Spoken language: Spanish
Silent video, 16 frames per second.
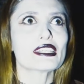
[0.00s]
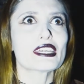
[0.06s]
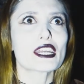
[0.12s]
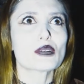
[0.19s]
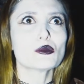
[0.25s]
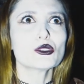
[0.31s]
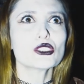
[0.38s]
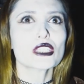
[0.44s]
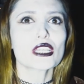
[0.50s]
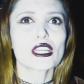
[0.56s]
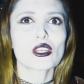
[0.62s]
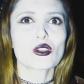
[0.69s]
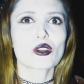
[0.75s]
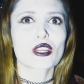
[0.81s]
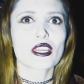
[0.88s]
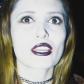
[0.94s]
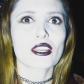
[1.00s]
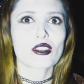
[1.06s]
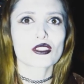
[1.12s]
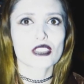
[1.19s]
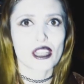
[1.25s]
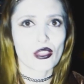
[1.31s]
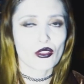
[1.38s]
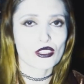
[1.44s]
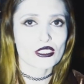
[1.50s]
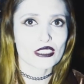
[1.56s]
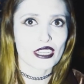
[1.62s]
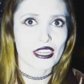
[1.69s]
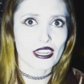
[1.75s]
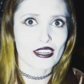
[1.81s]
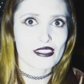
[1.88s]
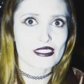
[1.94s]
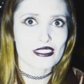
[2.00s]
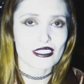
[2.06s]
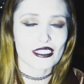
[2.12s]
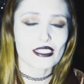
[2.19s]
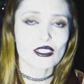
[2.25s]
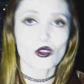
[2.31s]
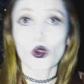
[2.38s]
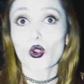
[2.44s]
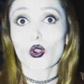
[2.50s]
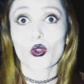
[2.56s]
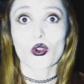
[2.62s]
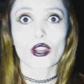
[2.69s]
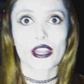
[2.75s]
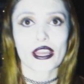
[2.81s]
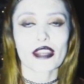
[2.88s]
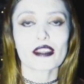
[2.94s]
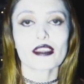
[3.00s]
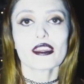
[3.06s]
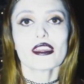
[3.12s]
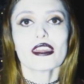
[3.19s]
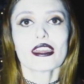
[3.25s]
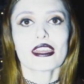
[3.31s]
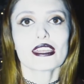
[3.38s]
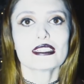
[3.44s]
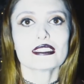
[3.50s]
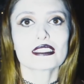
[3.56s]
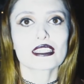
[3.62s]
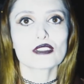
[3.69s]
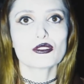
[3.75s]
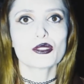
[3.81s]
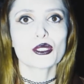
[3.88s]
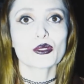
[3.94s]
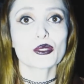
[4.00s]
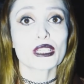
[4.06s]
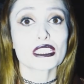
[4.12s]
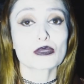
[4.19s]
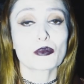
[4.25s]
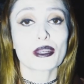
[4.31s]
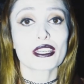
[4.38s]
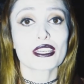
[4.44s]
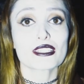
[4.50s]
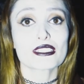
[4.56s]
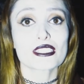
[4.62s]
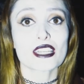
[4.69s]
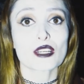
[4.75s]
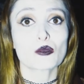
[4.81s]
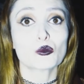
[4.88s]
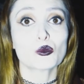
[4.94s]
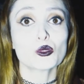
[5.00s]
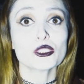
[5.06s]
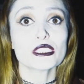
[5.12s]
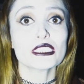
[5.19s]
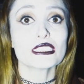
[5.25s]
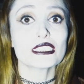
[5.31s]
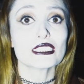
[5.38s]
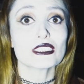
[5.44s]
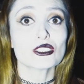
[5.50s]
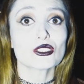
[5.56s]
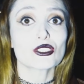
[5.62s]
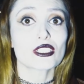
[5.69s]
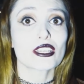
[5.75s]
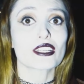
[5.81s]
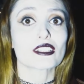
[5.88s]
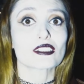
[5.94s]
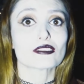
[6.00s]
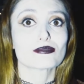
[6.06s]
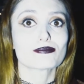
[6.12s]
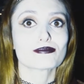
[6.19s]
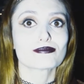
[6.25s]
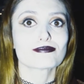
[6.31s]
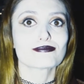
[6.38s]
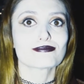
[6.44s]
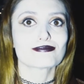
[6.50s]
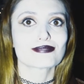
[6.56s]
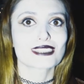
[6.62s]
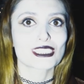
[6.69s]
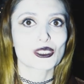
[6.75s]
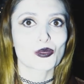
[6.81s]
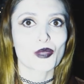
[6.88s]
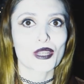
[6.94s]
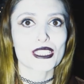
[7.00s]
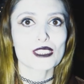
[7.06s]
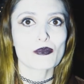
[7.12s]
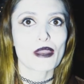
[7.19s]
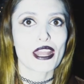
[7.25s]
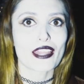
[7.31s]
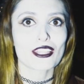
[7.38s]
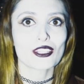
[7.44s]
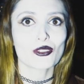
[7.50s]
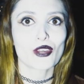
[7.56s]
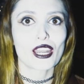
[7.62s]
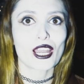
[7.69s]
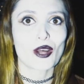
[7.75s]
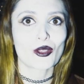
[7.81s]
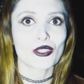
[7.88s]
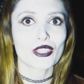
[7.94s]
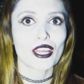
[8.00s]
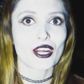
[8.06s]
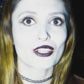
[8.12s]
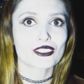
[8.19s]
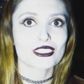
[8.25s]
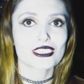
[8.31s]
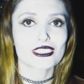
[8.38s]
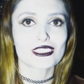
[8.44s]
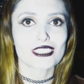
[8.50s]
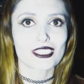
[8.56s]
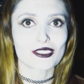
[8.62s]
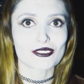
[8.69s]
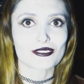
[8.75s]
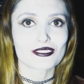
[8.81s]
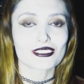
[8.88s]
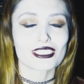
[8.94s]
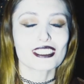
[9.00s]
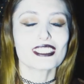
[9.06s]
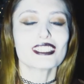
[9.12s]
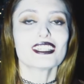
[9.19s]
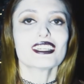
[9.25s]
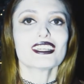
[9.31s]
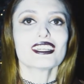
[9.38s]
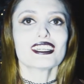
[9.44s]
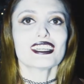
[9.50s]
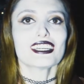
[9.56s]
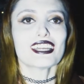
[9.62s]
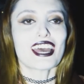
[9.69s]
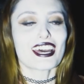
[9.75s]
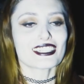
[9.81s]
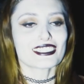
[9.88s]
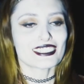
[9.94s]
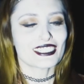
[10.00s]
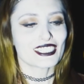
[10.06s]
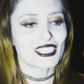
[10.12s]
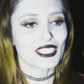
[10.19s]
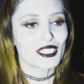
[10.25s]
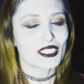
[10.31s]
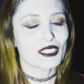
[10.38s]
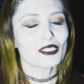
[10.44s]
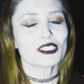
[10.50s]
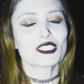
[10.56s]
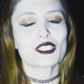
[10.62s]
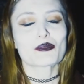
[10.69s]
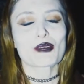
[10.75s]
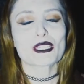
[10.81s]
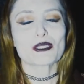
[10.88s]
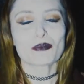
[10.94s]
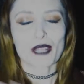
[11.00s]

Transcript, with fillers: digamos que lo que los creadores querían hacer o lograr es que fuera una experiencia multisensorial, que estuviera inspirada en toda la onda Until Dawn. Así que, sin más